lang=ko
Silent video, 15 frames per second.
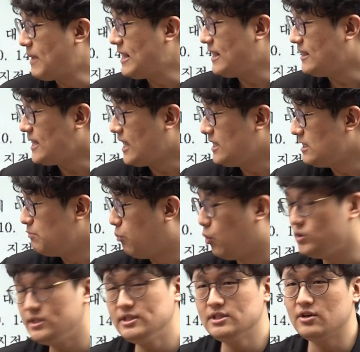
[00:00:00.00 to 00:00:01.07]
판단을
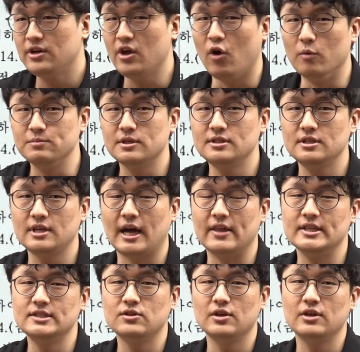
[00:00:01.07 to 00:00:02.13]
보신 적이 없었을
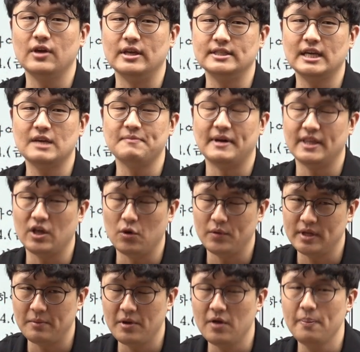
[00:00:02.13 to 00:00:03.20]
가능성이 굉장히 많아요.
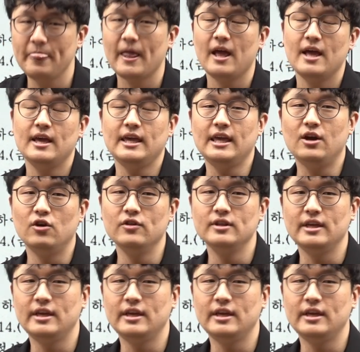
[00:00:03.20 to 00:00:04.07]
왜냐면 이거는